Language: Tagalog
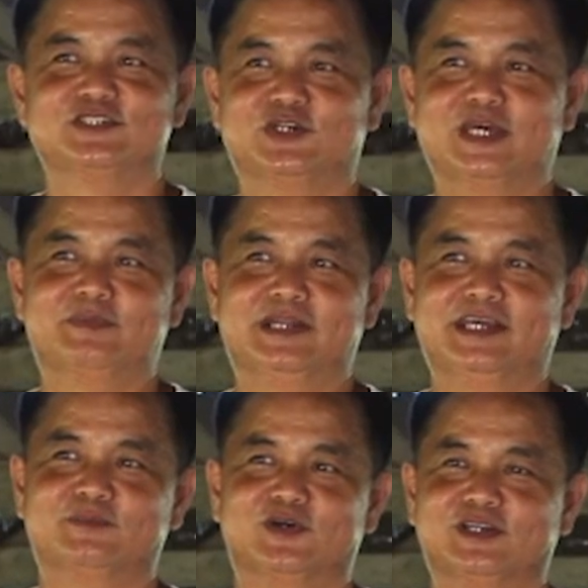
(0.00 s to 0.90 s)
So
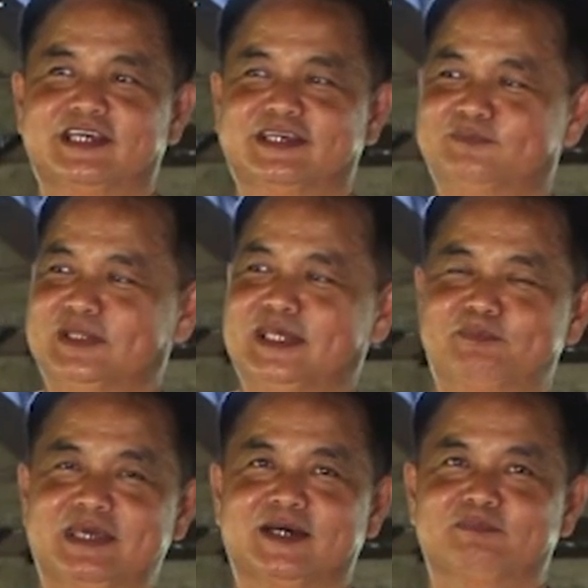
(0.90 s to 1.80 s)
every morning,
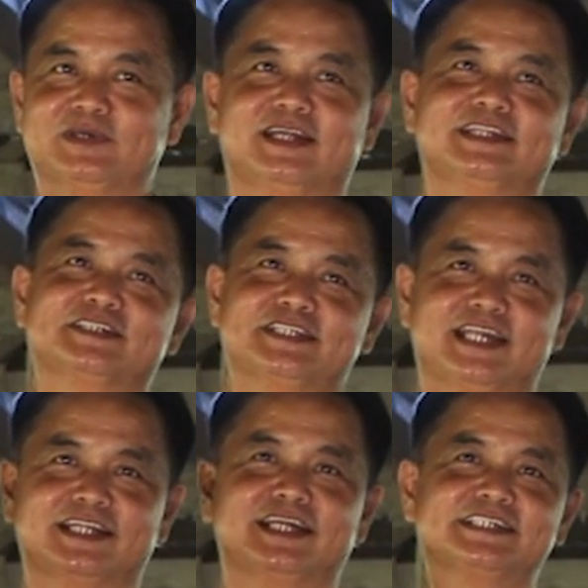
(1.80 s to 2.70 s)
pinipick up yan, tapos
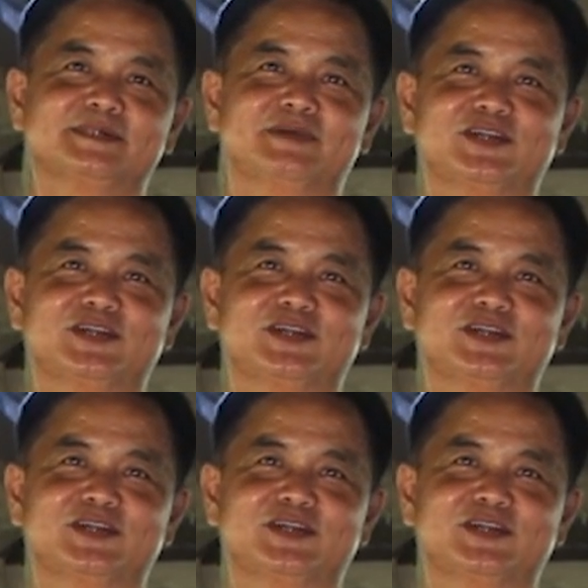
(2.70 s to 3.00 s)
dinadala sa